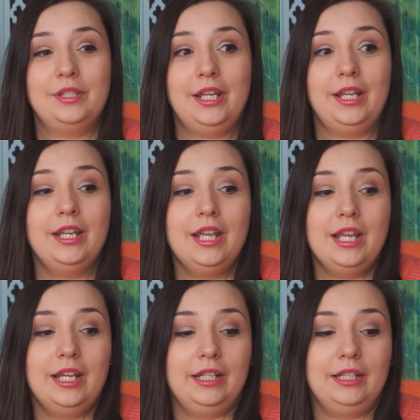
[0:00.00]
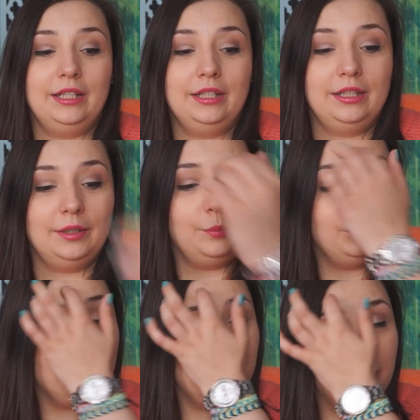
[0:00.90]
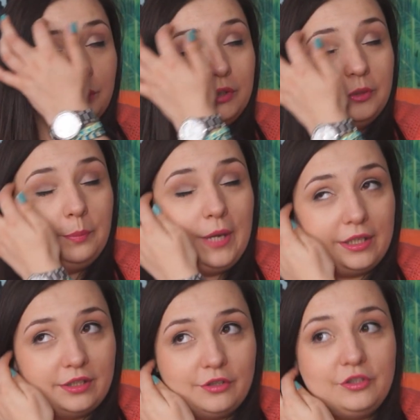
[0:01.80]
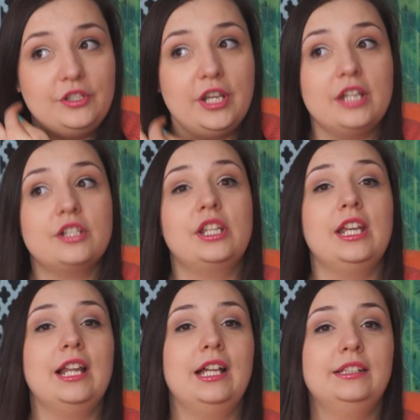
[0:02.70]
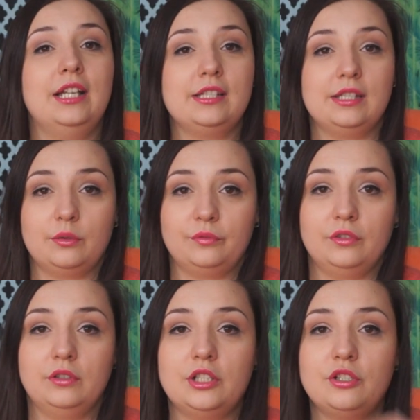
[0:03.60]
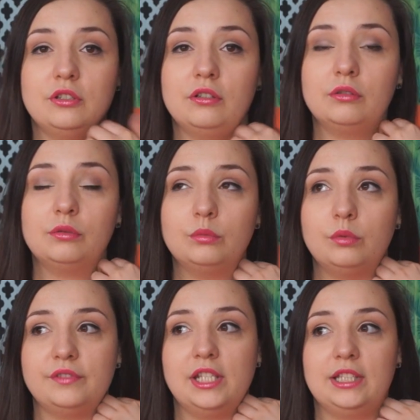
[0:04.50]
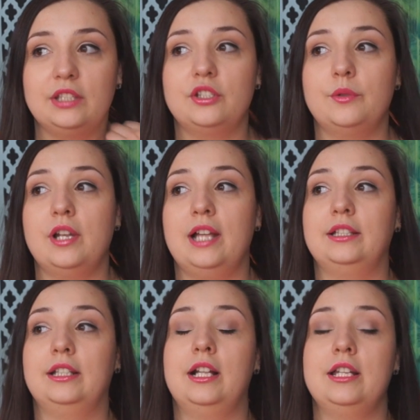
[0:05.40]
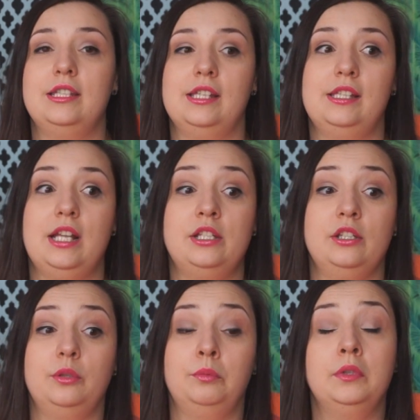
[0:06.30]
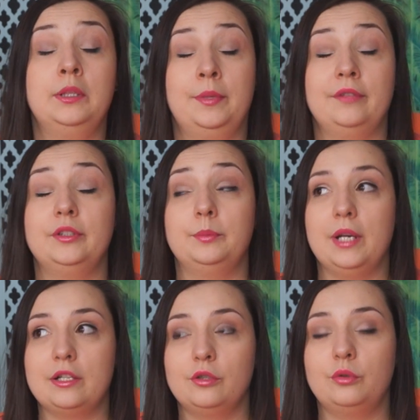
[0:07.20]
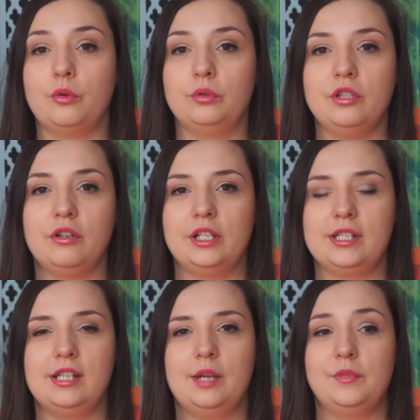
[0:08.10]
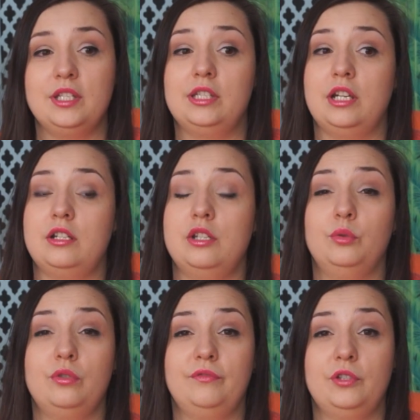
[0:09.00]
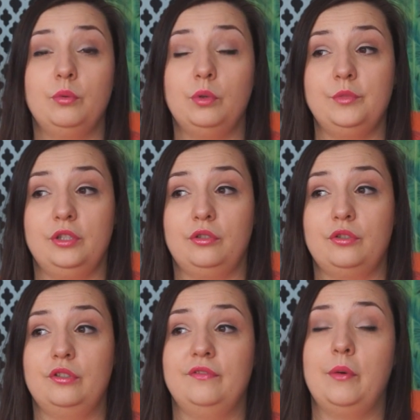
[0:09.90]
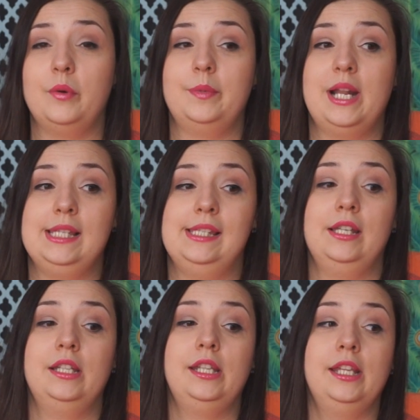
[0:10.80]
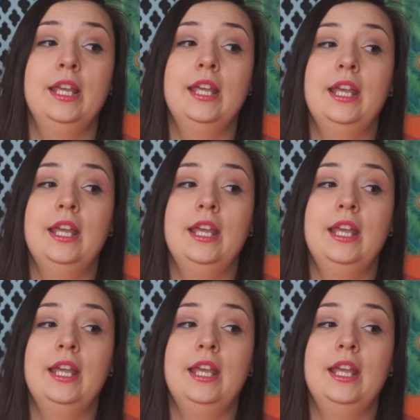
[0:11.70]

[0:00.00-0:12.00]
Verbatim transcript: mnie e, były to bardzo ciężkie lata, zarówno, znaczy no głównie te trzy lata na licencjacie to było naprawdę bardzo trudny okres dla mnie, strasznie dużo wysiłku mnie to kosztowało, pracy i